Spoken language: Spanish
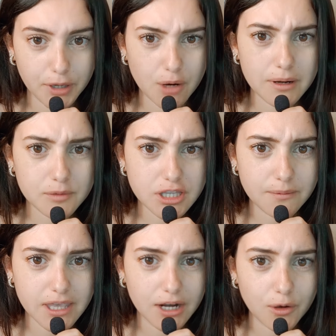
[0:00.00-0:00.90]
Pero hablemos
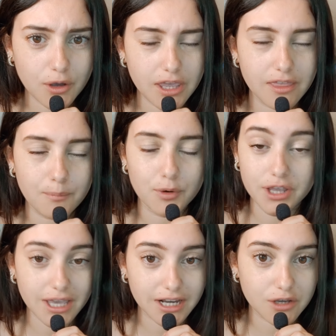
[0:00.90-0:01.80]
del villano y de
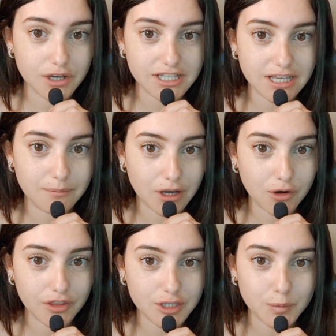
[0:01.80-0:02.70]
por qué creo que es el
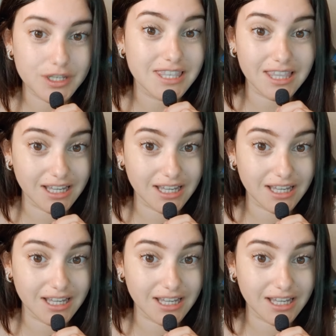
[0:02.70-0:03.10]
mejor después de